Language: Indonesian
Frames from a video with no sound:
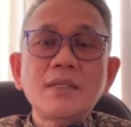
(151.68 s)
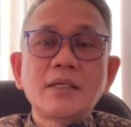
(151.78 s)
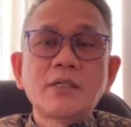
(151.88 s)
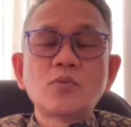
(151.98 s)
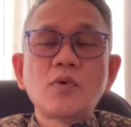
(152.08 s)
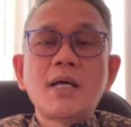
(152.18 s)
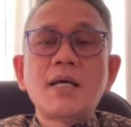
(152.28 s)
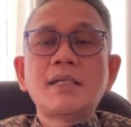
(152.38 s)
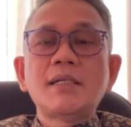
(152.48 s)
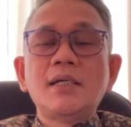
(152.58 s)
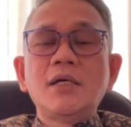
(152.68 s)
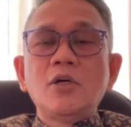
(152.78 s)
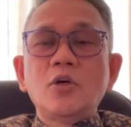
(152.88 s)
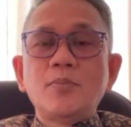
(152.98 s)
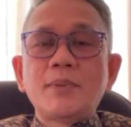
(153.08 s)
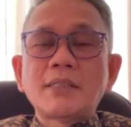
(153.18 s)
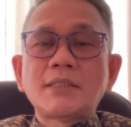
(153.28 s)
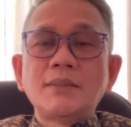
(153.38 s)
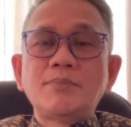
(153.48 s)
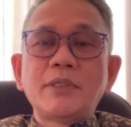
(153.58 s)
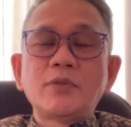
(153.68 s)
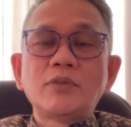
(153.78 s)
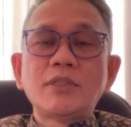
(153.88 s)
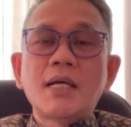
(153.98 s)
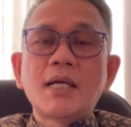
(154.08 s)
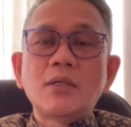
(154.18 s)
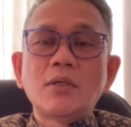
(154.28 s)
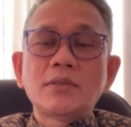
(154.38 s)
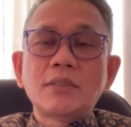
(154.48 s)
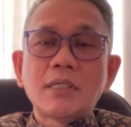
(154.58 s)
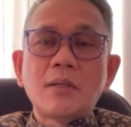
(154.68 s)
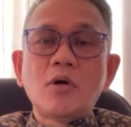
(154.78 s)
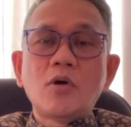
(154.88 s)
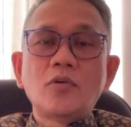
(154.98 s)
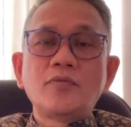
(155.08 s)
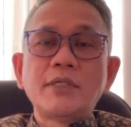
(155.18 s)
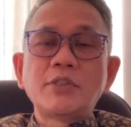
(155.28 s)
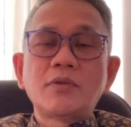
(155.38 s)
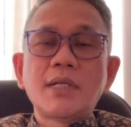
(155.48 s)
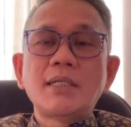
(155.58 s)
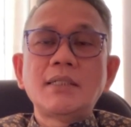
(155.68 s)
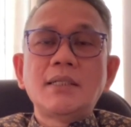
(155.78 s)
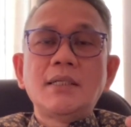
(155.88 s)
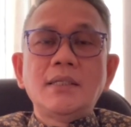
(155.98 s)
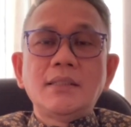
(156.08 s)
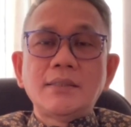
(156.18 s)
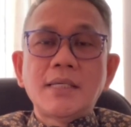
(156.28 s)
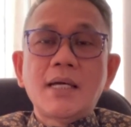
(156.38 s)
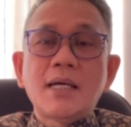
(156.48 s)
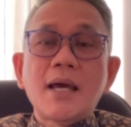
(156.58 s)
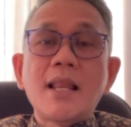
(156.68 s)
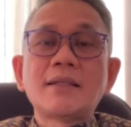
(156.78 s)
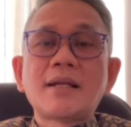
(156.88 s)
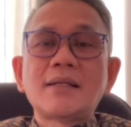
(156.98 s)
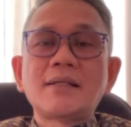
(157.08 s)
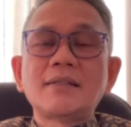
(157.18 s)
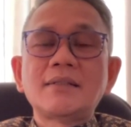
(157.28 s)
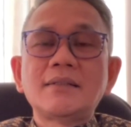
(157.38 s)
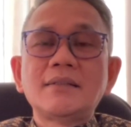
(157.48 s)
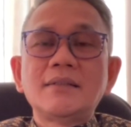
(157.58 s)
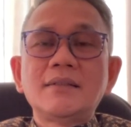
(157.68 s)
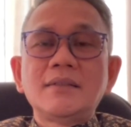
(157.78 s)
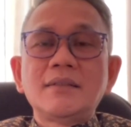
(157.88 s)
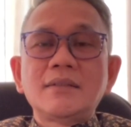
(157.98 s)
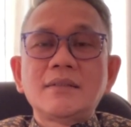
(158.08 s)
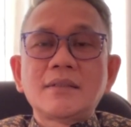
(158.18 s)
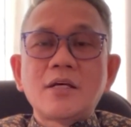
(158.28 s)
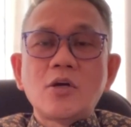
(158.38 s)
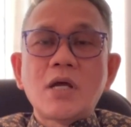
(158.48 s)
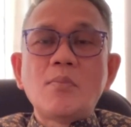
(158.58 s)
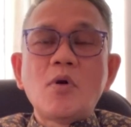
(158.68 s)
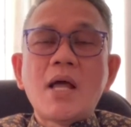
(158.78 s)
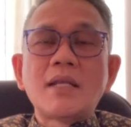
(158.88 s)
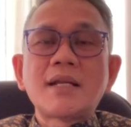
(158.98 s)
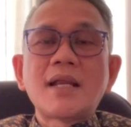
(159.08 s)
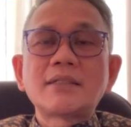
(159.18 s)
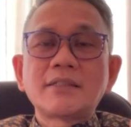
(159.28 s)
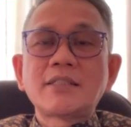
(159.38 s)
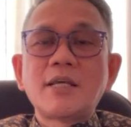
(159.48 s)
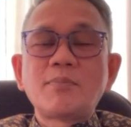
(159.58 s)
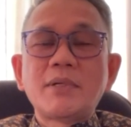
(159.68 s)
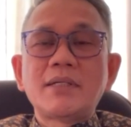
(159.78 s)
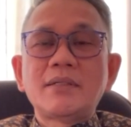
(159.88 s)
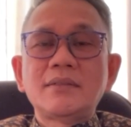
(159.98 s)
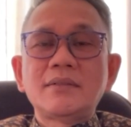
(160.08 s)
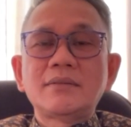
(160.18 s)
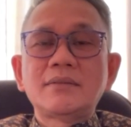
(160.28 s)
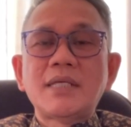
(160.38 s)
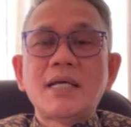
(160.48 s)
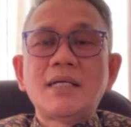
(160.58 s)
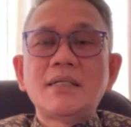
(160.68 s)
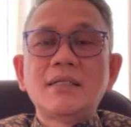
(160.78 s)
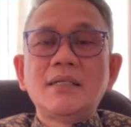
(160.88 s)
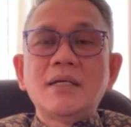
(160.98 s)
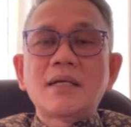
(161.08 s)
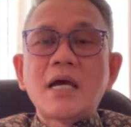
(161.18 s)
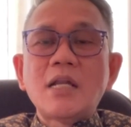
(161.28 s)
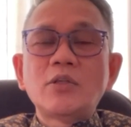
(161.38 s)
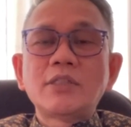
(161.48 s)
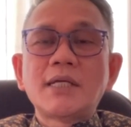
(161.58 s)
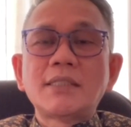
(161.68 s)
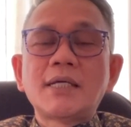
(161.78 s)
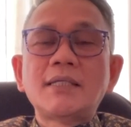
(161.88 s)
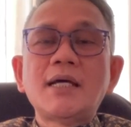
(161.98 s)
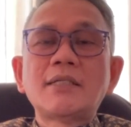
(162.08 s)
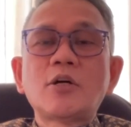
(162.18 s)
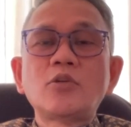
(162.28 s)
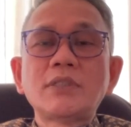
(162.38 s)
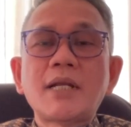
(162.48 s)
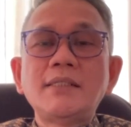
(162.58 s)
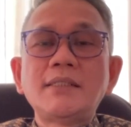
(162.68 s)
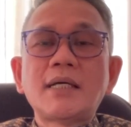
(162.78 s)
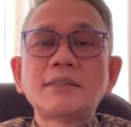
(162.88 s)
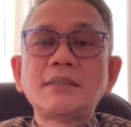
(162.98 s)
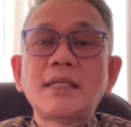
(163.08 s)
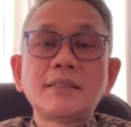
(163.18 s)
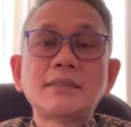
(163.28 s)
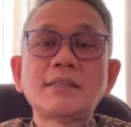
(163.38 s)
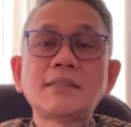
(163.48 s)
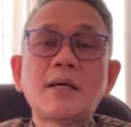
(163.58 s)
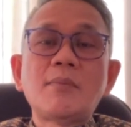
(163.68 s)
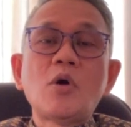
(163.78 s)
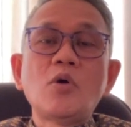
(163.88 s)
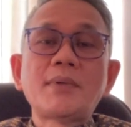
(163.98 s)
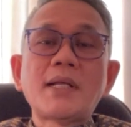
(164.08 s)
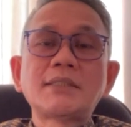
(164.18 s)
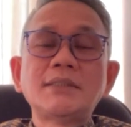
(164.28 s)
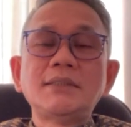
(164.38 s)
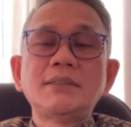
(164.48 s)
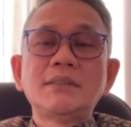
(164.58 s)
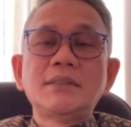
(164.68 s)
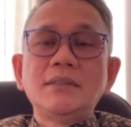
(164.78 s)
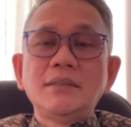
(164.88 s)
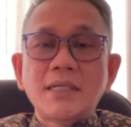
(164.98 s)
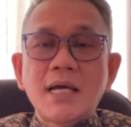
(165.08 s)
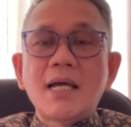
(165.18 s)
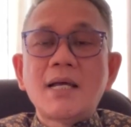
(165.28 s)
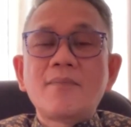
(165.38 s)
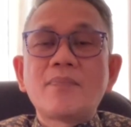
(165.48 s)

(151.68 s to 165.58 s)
kedua operasi berikutnya kalau tidak mau konvensional ya halrar kalau nggak mau halrar stapler ya kalau tiga-tiganya ada kontraindikasi dan kita tidak mau operasi ya